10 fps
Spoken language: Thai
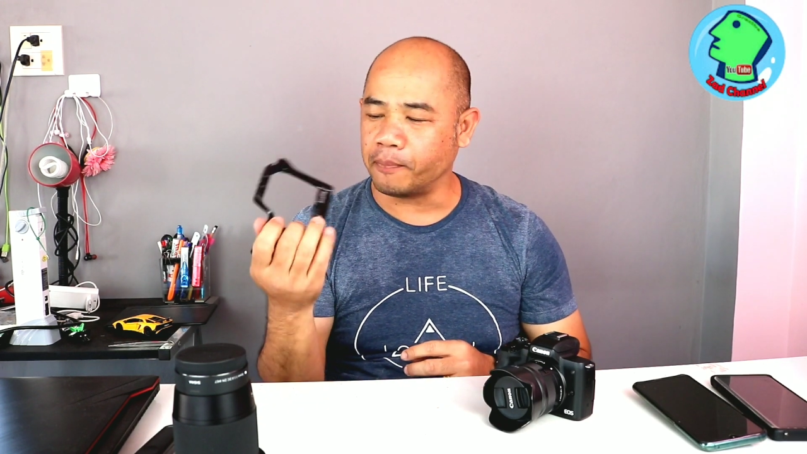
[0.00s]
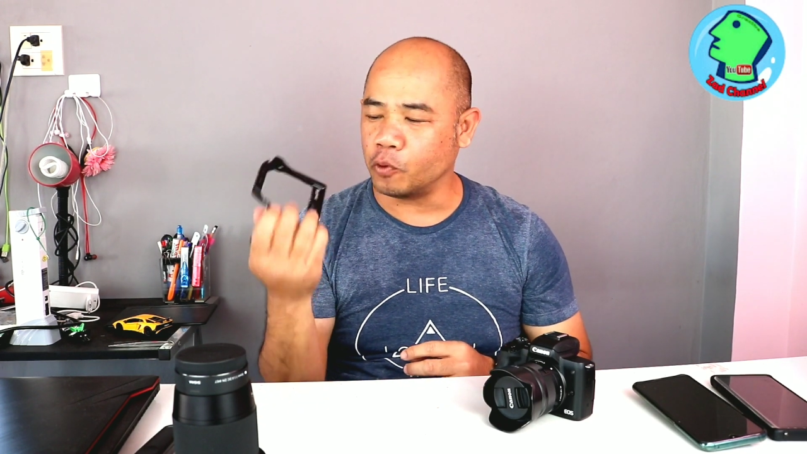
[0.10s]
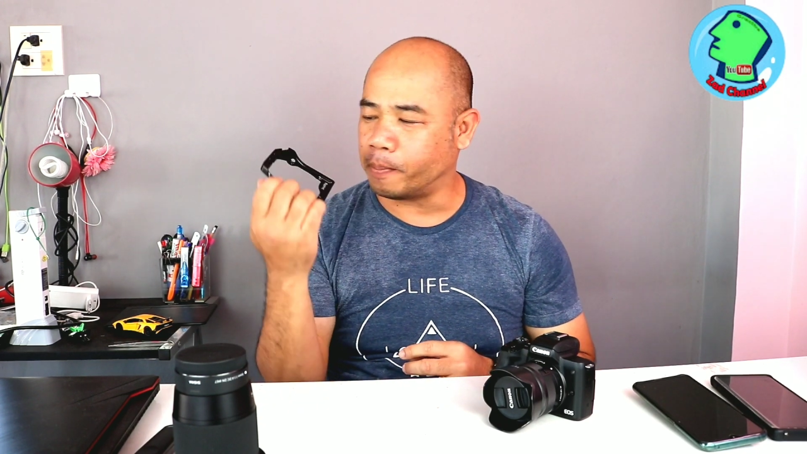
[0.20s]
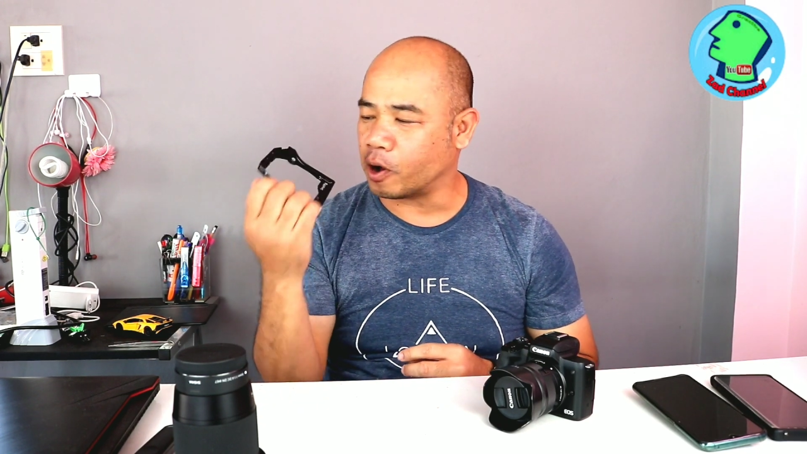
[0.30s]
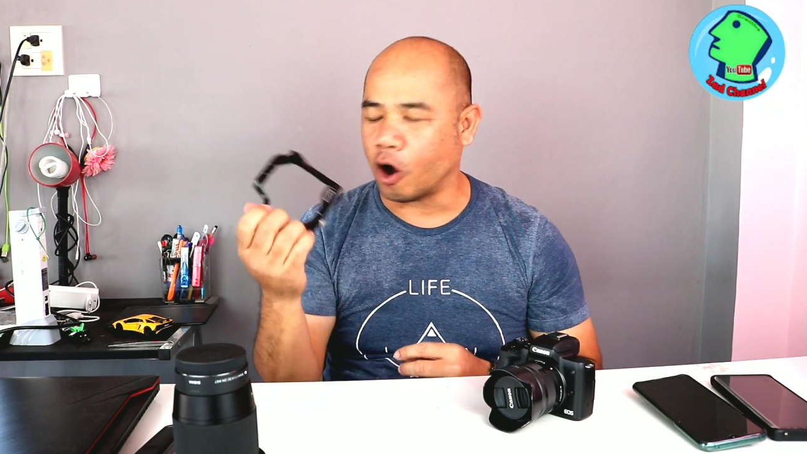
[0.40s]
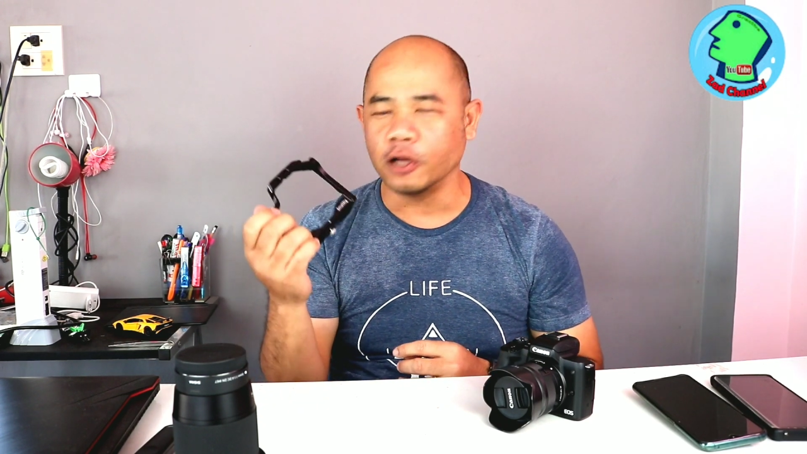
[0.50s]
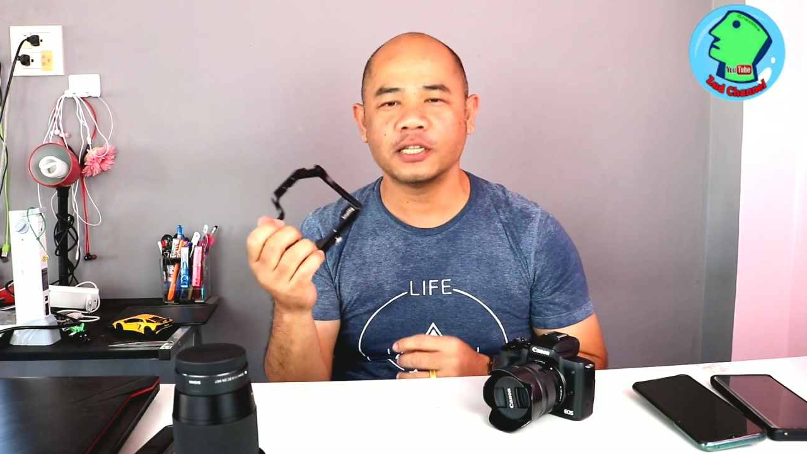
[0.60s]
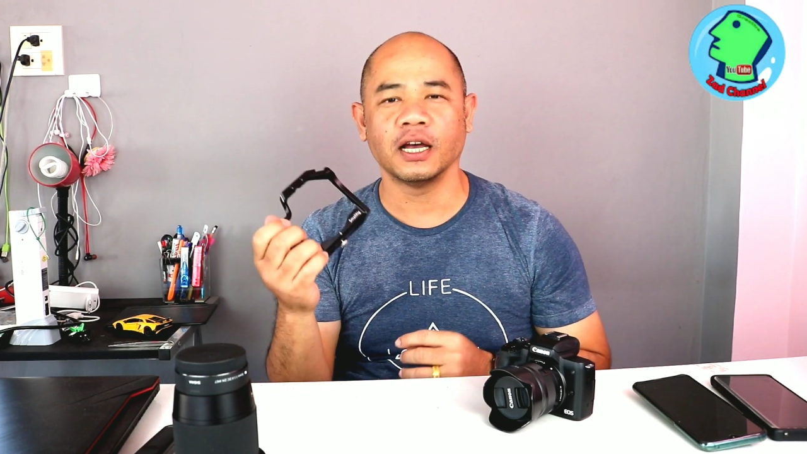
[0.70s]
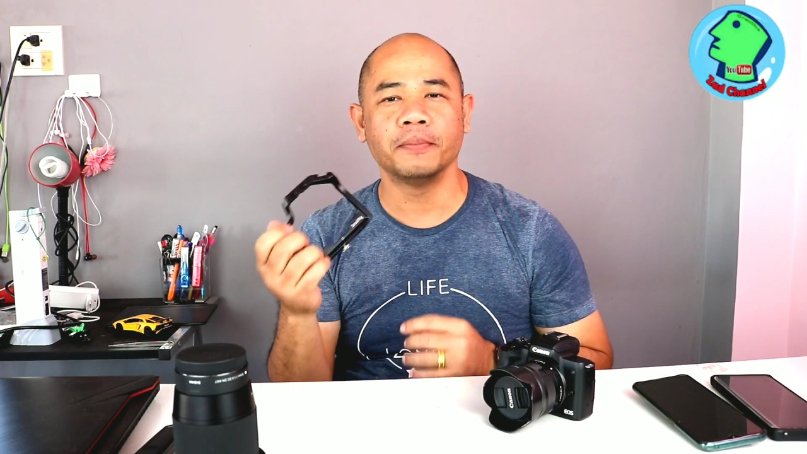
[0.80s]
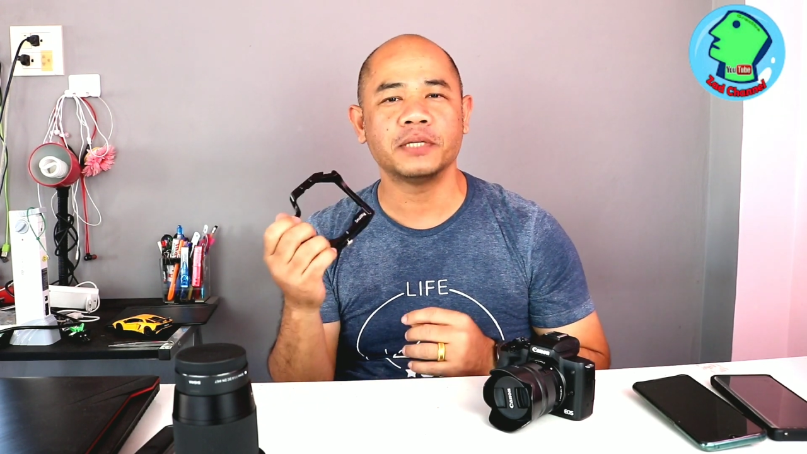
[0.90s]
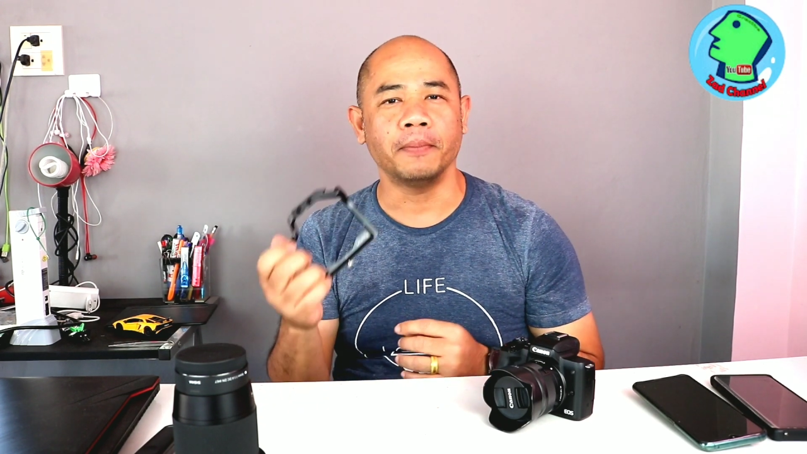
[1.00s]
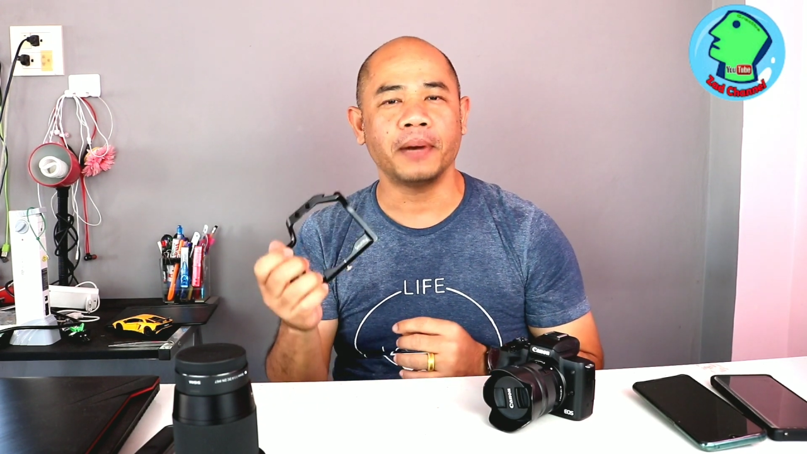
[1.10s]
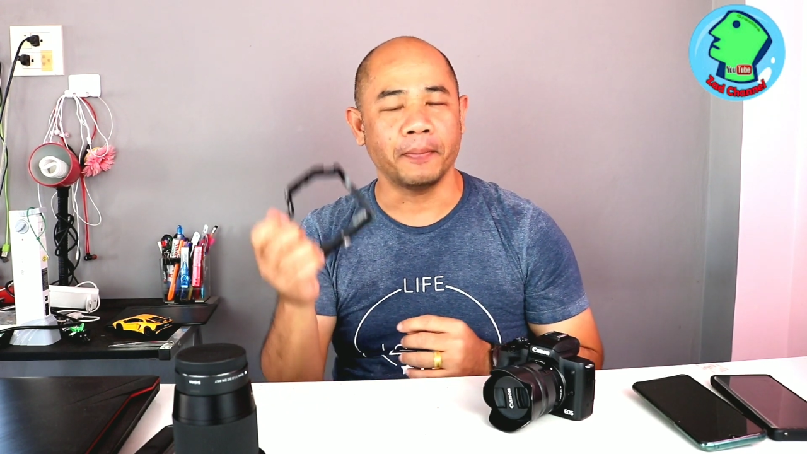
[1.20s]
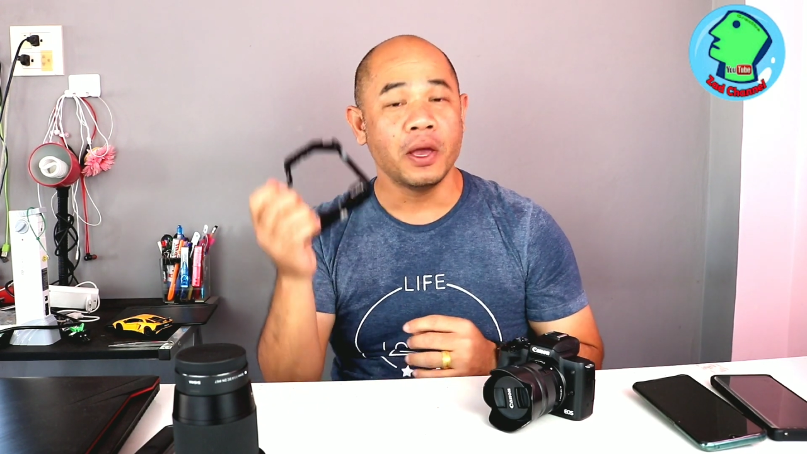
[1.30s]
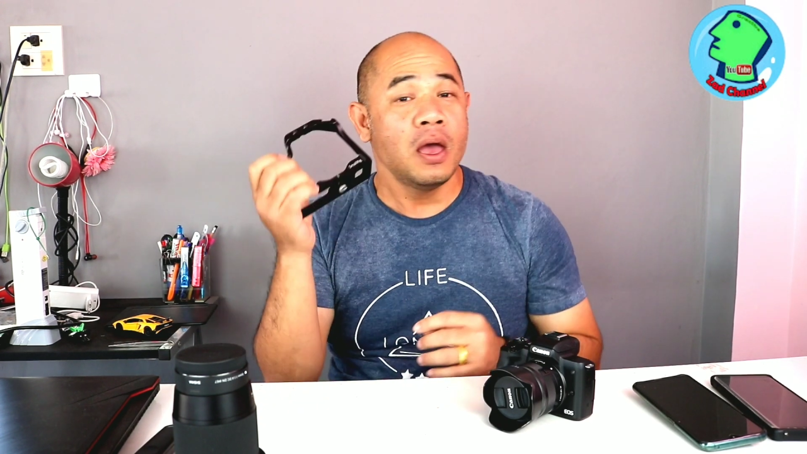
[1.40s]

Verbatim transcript: บอุปกรณ์เสริมสำหรับ